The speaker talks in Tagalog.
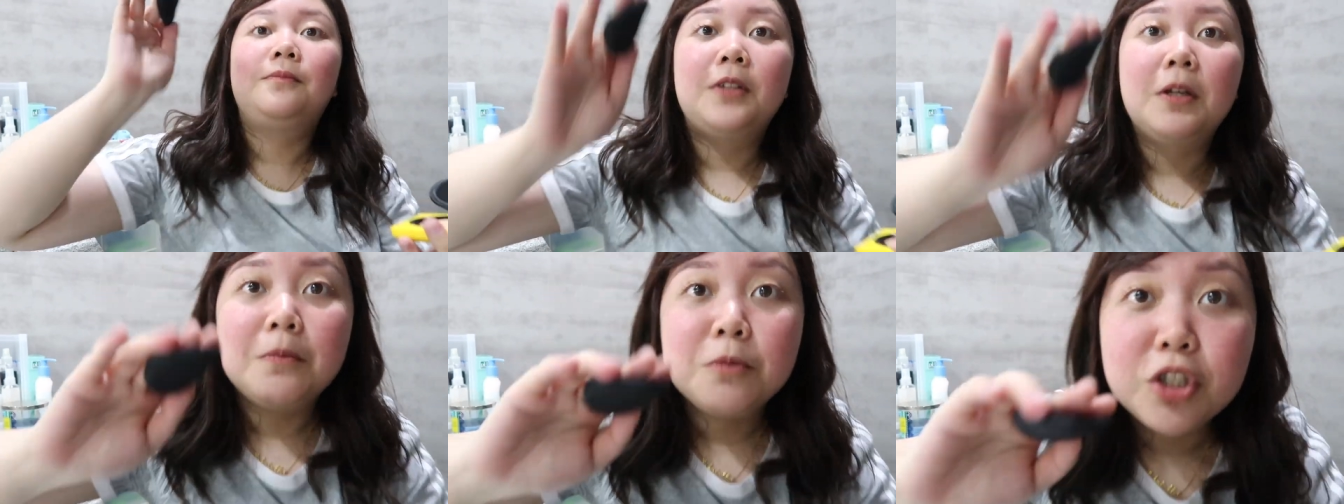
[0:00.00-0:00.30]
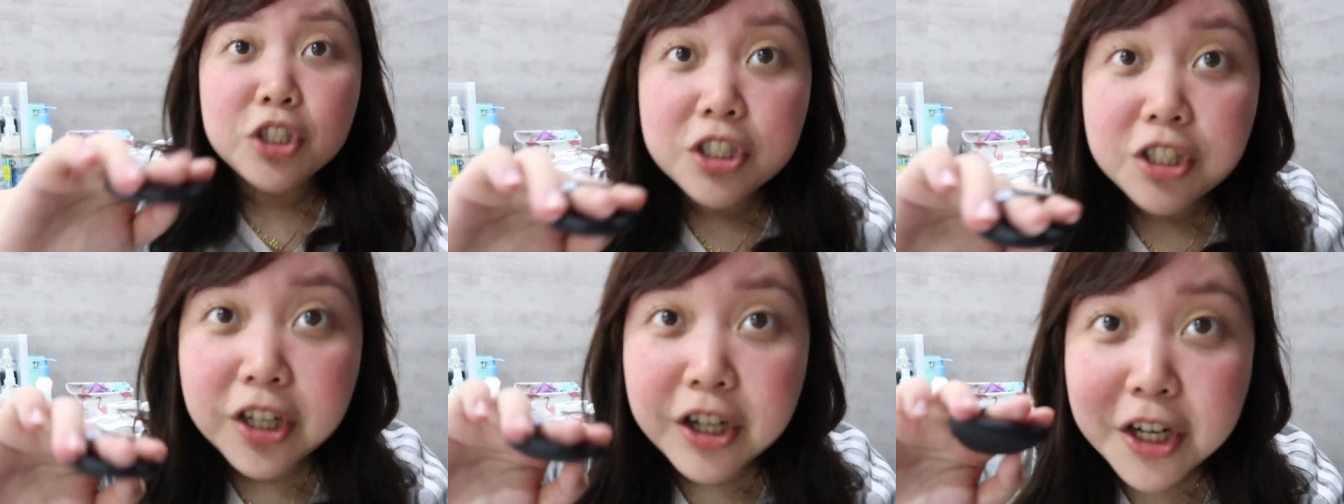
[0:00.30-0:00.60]
I'm
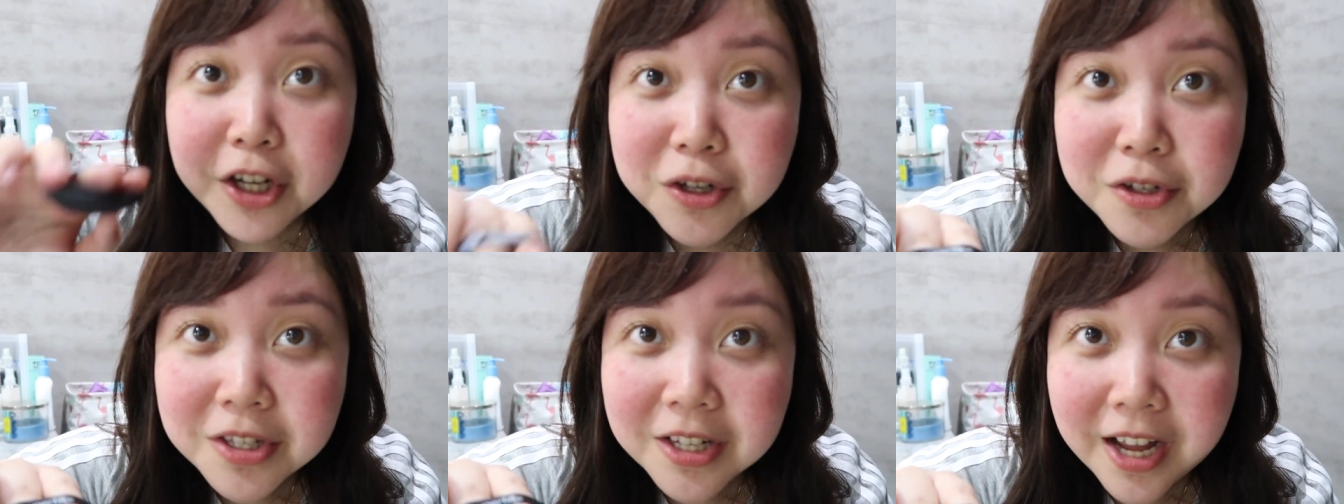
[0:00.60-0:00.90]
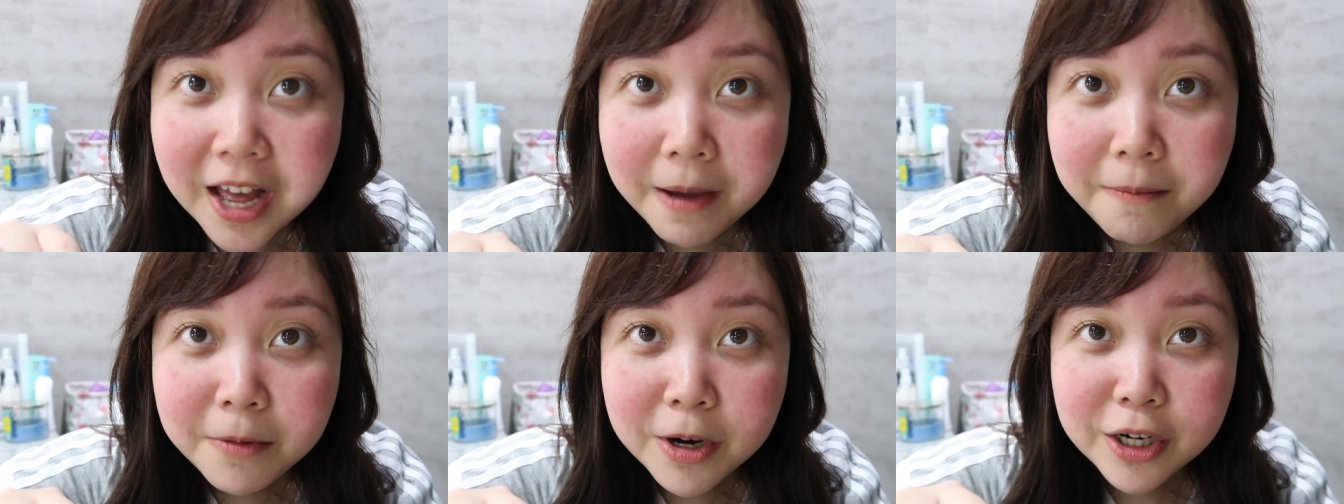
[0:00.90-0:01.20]
just gonna use the
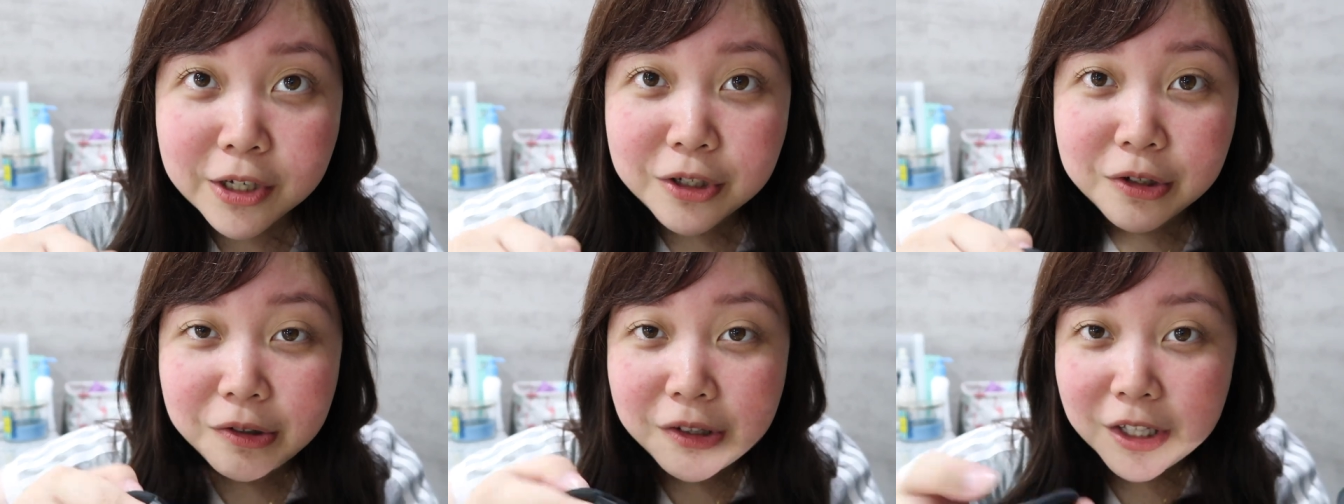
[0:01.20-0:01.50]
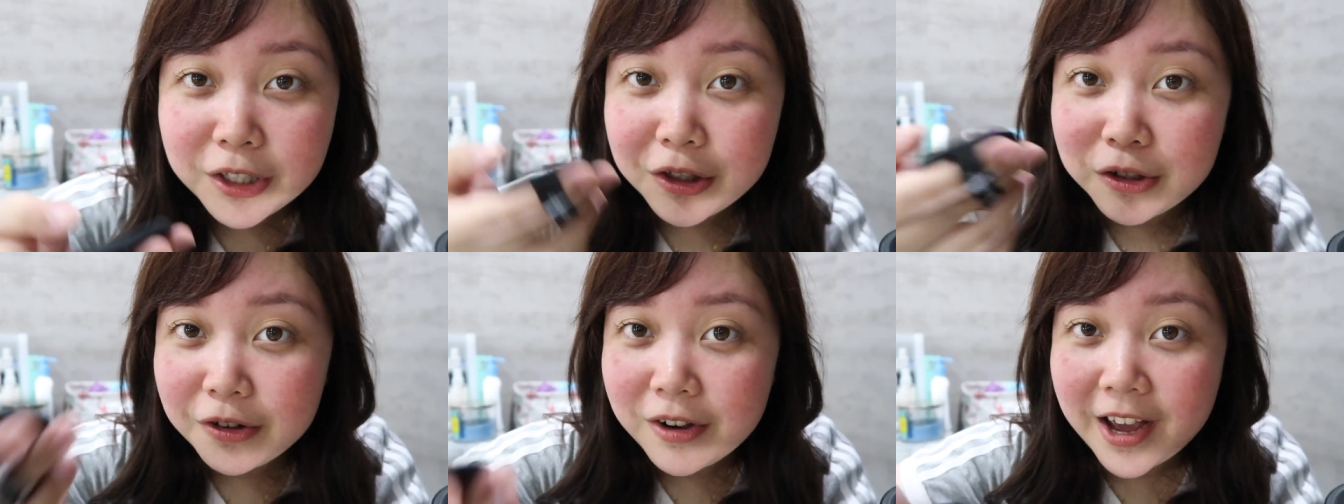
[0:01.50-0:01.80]
camera so
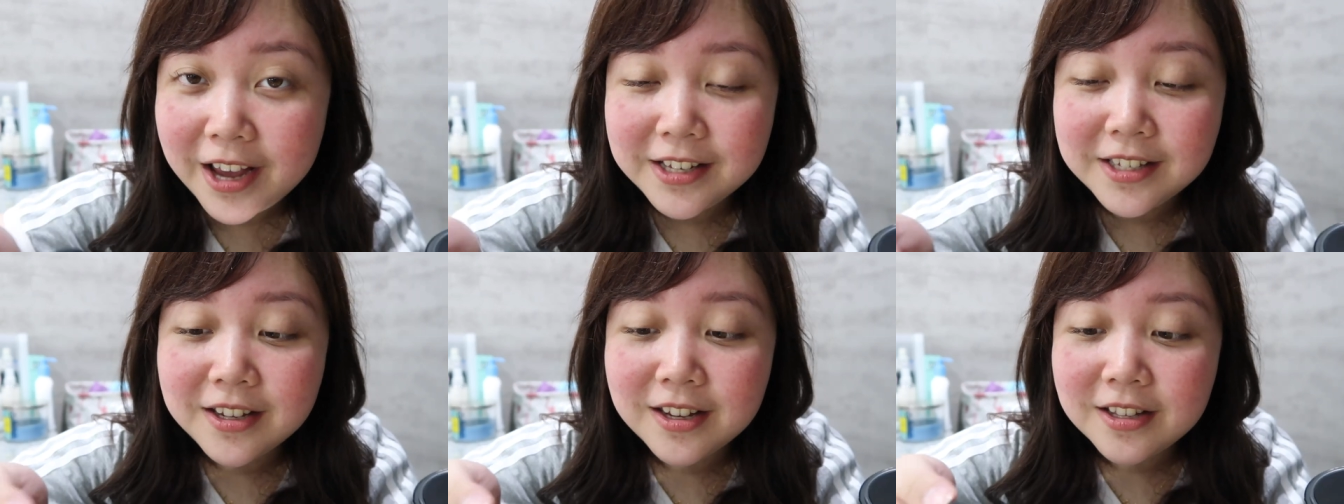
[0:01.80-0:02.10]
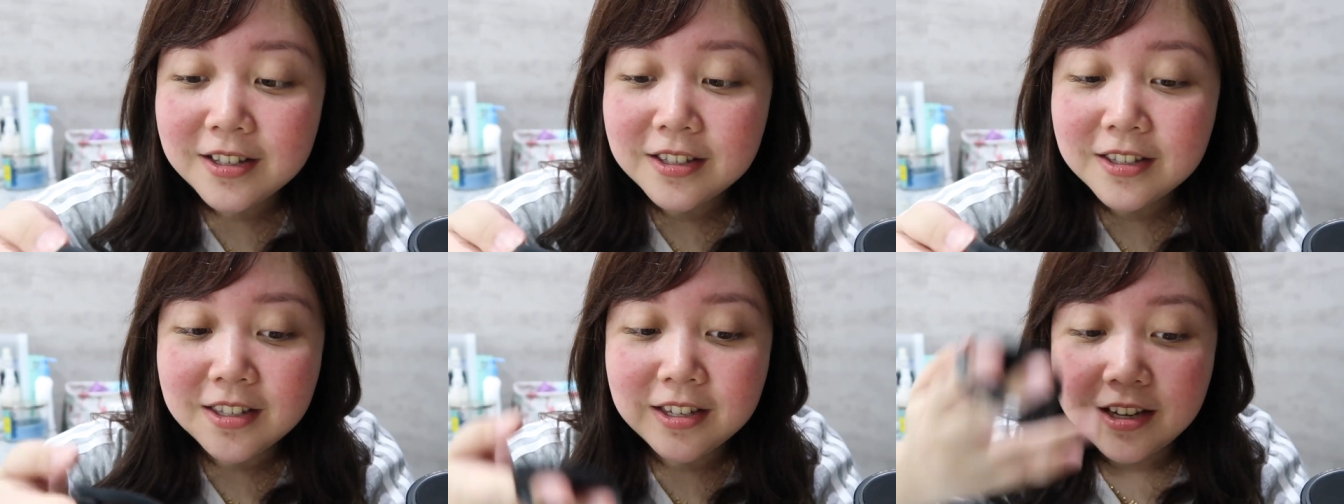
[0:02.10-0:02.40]
that you guys
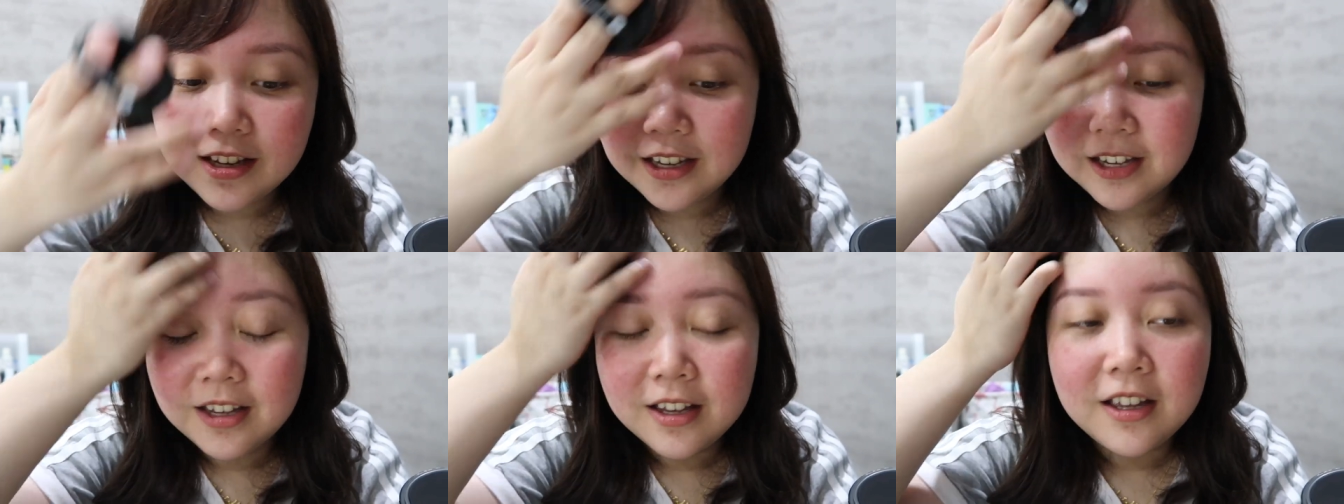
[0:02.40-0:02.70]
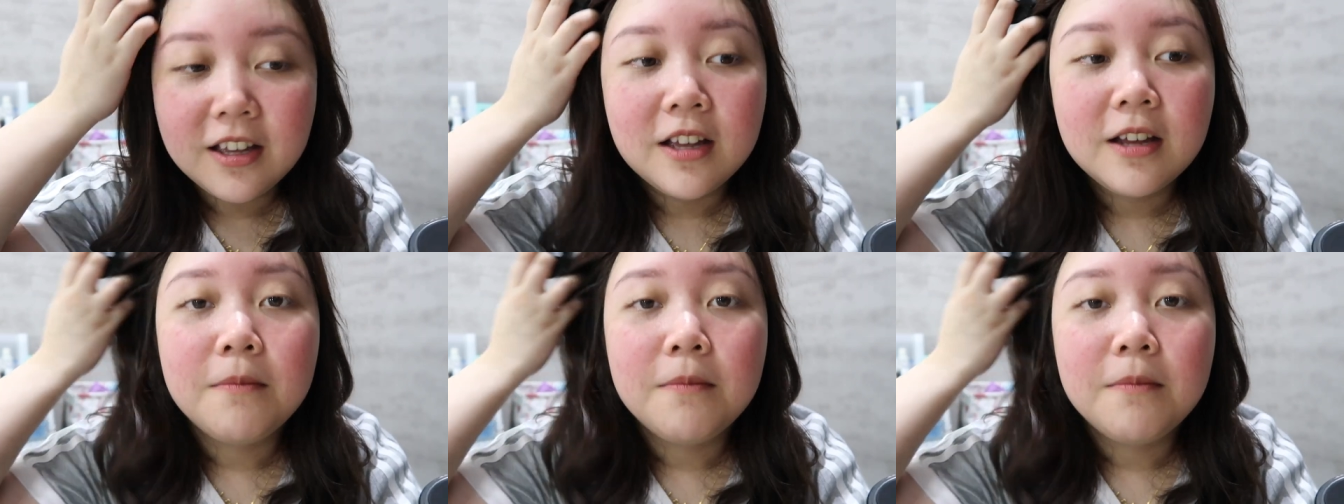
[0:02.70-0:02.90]
can see